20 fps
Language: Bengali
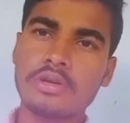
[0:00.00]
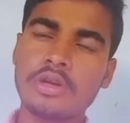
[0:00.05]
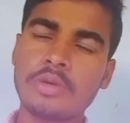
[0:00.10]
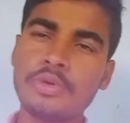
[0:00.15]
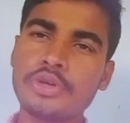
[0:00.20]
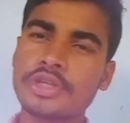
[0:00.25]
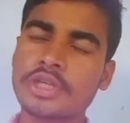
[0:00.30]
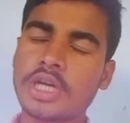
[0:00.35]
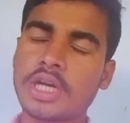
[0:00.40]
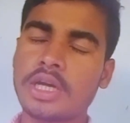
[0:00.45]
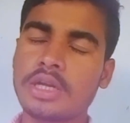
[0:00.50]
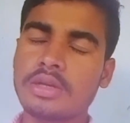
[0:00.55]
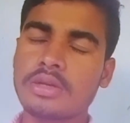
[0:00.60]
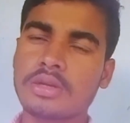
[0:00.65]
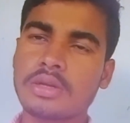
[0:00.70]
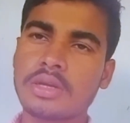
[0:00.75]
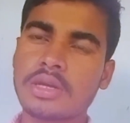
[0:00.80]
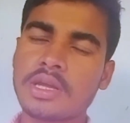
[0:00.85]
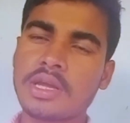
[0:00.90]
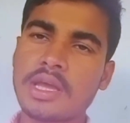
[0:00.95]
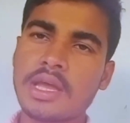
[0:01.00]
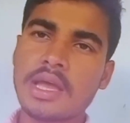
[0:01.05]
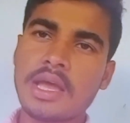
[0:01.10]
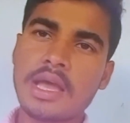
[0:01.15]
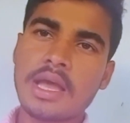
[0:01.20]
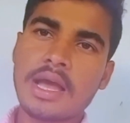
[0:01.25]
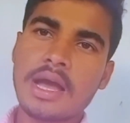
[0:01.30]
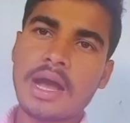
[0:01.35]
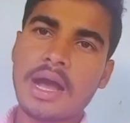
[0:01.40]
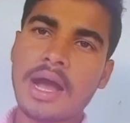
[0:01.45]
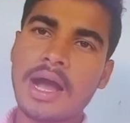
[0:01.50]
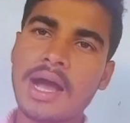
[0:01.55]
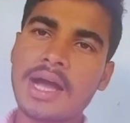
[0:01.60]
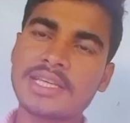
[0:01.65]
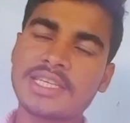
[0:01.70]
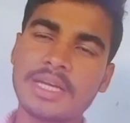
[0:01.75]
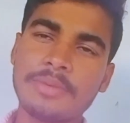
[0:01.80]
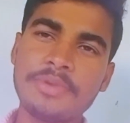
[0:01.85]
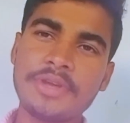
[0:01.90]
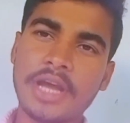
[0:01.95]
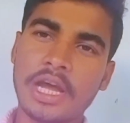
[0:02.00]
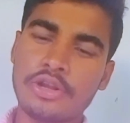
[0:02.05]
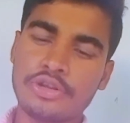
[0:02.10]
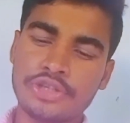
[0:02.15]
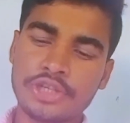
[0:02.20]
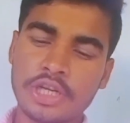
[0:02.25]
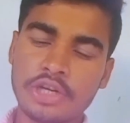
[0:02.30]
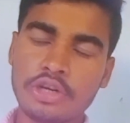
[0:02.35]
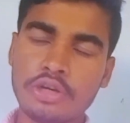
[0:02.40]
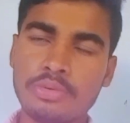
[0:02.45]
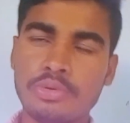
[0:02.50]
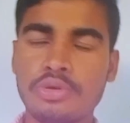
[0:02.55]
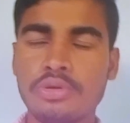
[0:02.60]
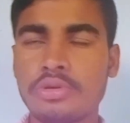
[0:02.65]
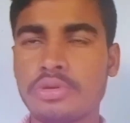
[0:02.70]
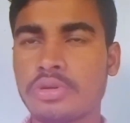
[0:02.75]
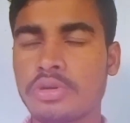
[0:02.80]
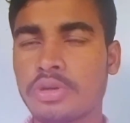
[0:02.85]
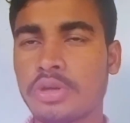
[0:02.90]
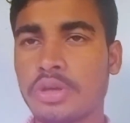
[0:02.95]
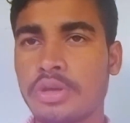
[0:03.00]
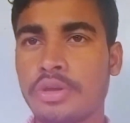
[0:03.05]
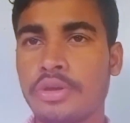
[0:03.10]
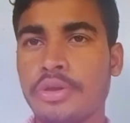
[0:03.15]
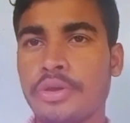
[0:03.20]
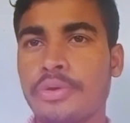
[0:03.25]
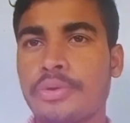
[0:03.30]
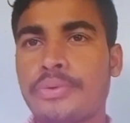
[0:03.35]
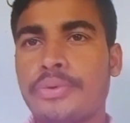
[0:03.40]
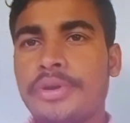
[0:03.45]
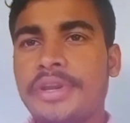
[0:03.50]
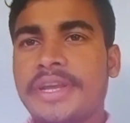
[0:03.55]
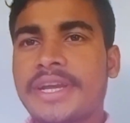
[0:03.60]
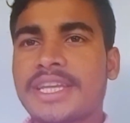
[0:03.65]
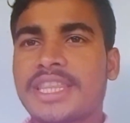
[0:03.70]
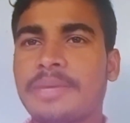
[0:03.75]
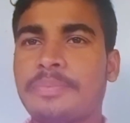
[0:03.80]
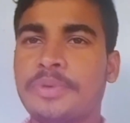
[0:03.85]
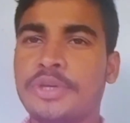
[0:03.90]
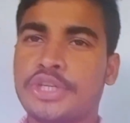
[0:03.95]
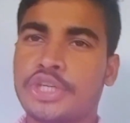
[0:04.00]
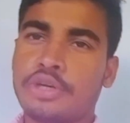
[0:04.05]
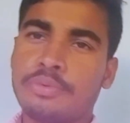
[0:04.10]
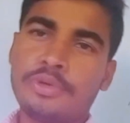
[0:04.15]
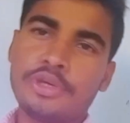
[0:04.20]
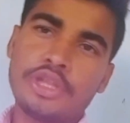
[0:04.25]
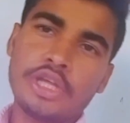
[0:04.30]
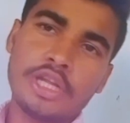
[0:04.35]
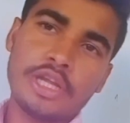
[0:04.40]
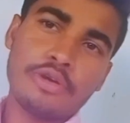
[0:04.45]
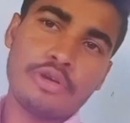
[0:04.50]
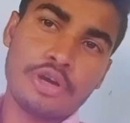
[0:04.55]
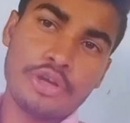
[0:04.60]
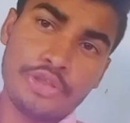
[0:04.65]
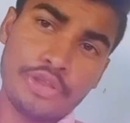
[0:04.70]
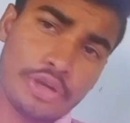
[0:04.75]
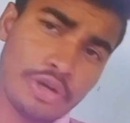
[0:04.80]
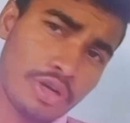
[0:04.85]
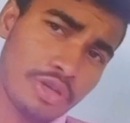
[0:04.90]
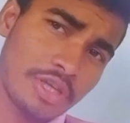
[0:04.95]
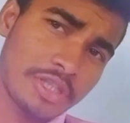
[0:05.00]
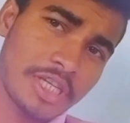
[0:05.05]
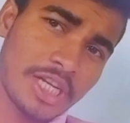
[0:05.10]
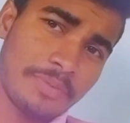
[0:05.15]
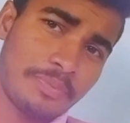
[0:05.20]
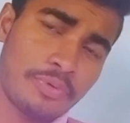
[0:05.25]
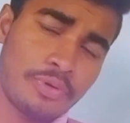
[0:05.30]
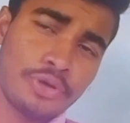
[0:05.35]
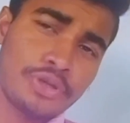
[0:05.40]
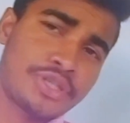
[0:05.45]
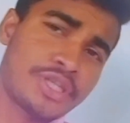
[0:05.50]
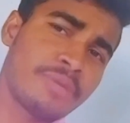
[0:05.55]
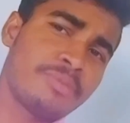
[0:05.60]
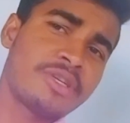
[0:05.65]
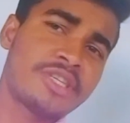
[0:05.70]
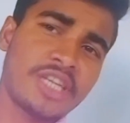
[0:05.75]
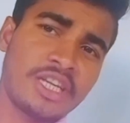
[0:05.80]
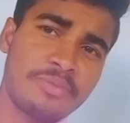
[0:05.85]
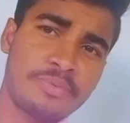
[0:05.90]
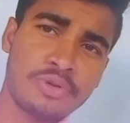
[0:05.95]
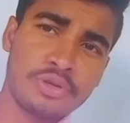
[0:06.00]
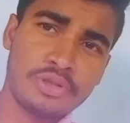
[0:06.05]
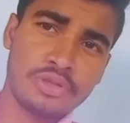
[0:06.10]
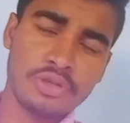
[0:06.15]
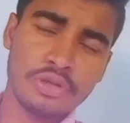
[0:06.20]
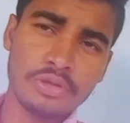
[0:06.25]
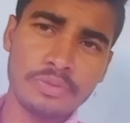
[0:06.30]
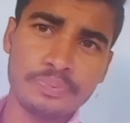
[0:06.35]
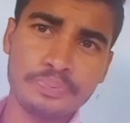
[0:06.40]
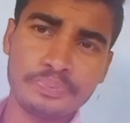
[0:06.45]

নমস্কার আজ আমি আলোচনা করব কলিকাতা বিশ্ববিদ্যালয়ের অন্তর্গত যারা ফোর্থ সেমিস্টারে পড়ছ